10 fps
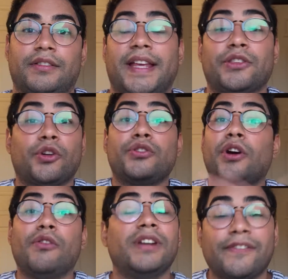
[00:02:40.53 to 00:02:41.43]

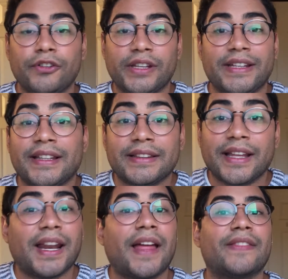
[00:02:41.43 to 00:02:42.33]
destruyó una flotilla
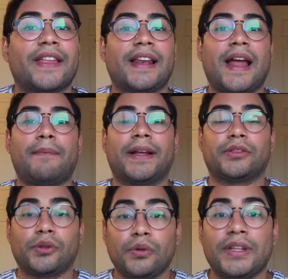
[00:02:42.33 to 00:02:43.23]
entera de la
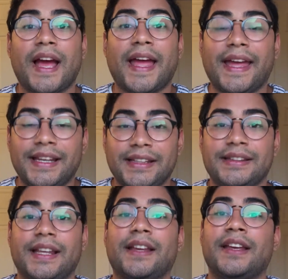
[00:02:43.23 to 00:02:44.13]
patrulla
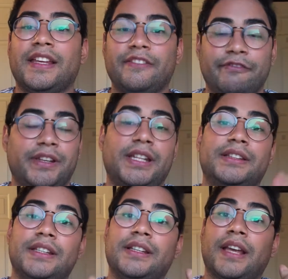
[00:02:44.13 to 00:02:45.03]
élite
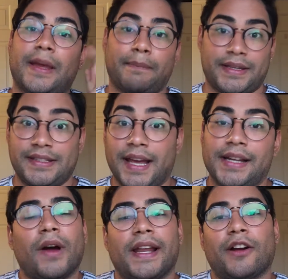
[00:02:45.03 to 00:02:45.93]
Infinity
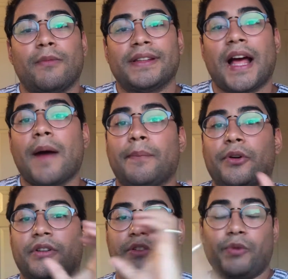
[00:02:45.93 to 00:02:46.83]
espacial, cual es comandada
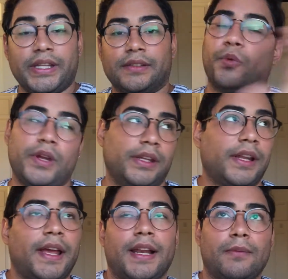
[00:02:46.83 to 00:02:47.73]
por Queen. Queen
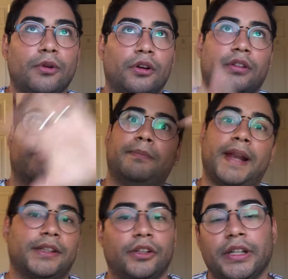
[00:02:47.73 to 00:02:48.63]
es el amor
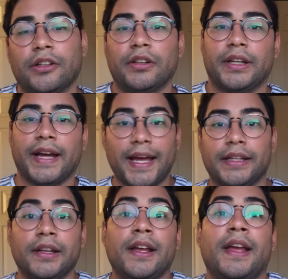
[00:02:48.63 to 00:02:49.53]
platónico de Gary.
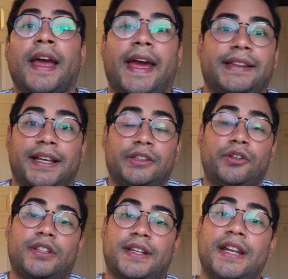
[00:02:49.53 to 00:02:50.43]
Este
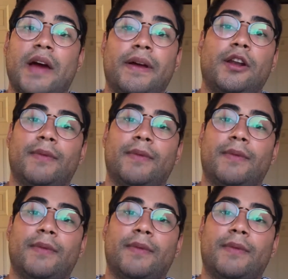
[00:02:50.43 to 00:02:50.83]
destruyó esas naves, lo